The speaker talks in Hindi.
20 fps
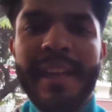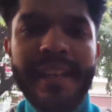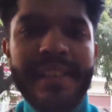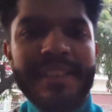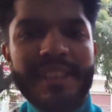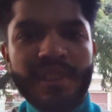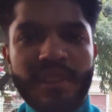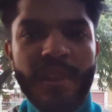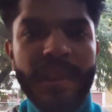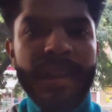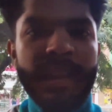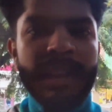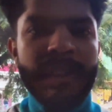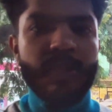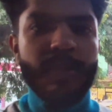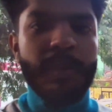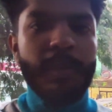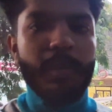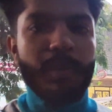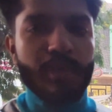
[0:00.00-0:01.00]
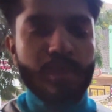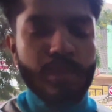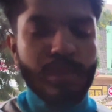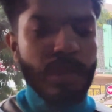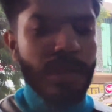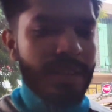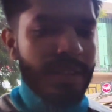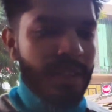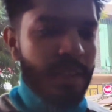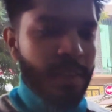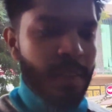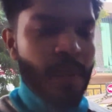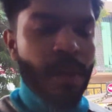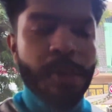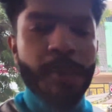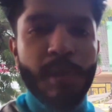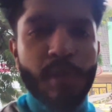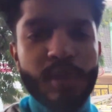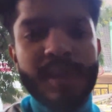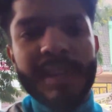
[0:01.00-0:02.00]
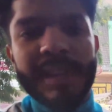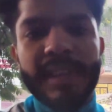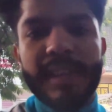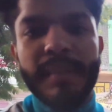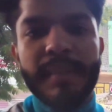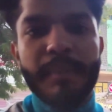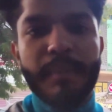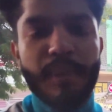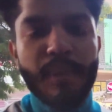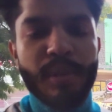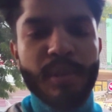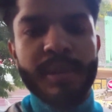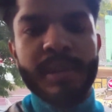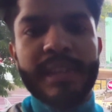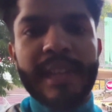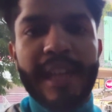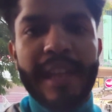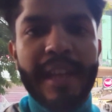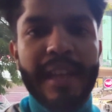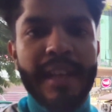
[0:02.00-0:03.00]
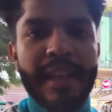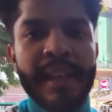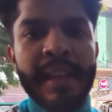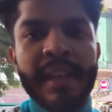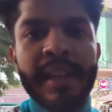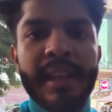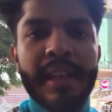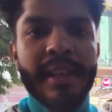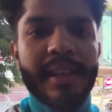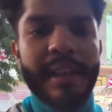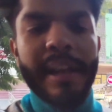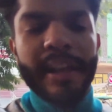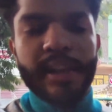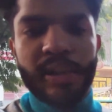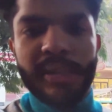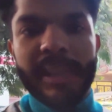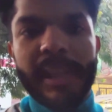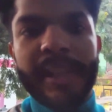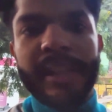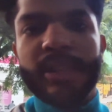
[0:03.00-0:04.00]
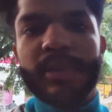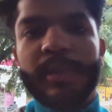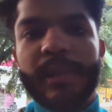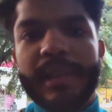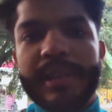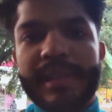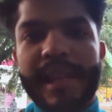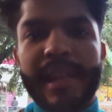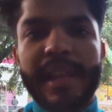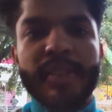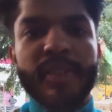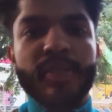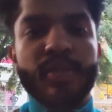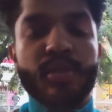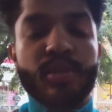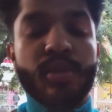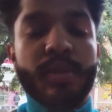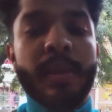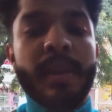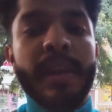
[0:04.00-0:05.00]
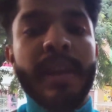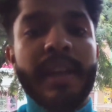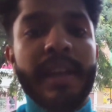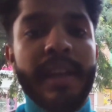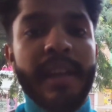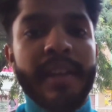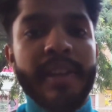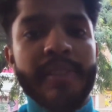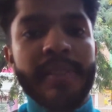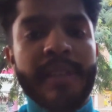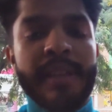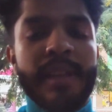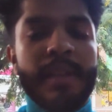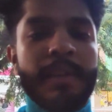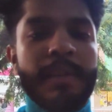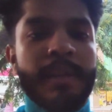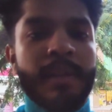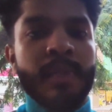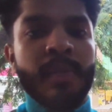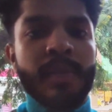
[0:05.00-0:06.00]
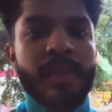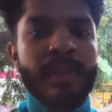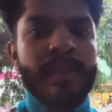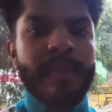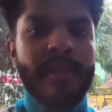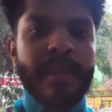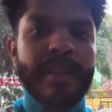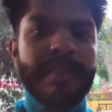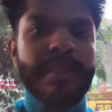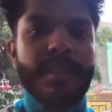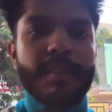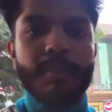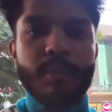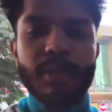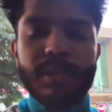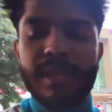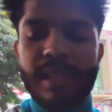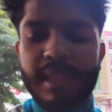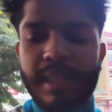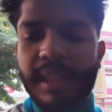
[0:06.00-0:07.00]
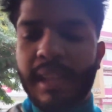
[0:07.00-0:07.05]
एक चीज़ और है तुम्हें ब्लूटूथ ऑन करनी पड़ेगी ब्लूटूथ ब्लूटूथ से डायरेक्टली कनेक्ट हो जाएगी तुम्हारी साइकिल तो तुम्हारी कैलरीज वगैरह बर्न होगी तुम्हारे सब कुछ ये